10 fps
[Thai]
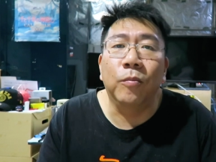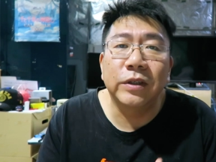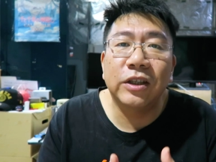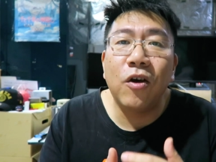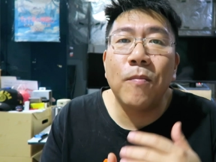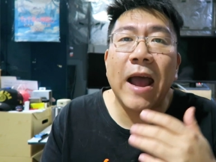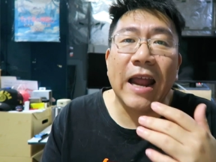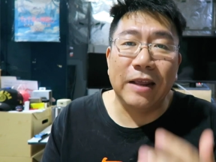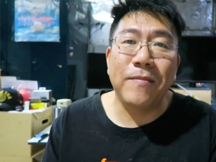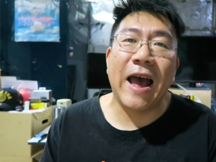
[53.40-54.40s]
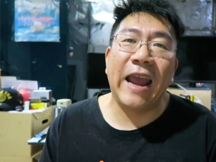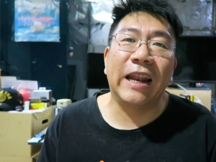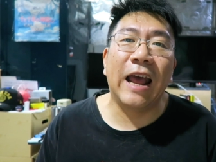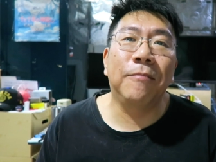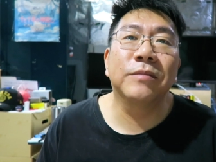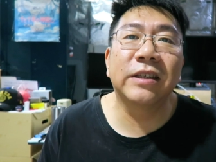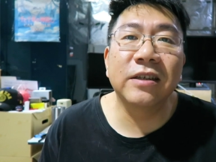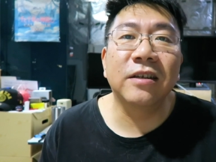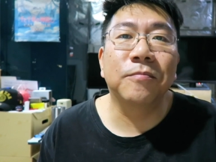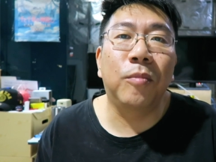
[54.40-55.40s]
ผมจะต้องมาอธิบายนะครับ
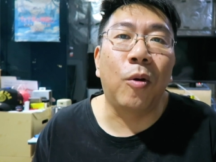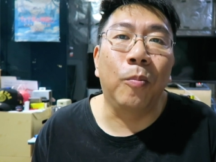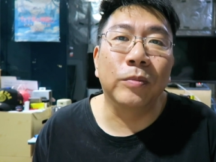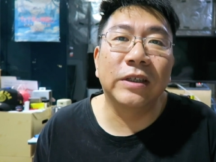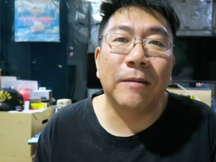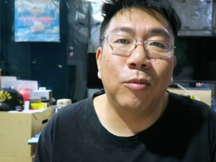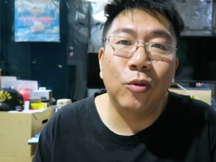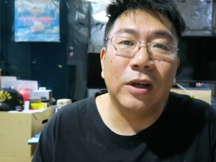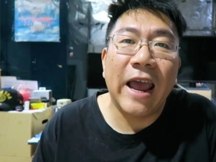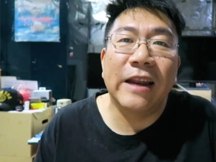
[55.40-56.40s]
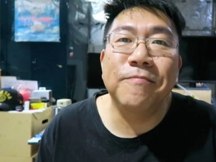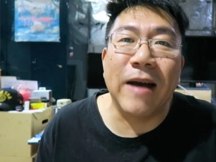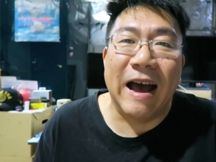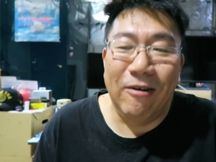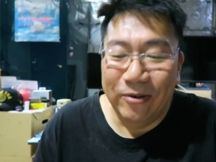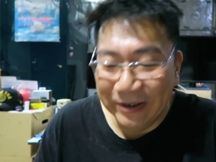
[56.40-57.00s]
ซึ่งผมจะพูดได้หรือเปล่า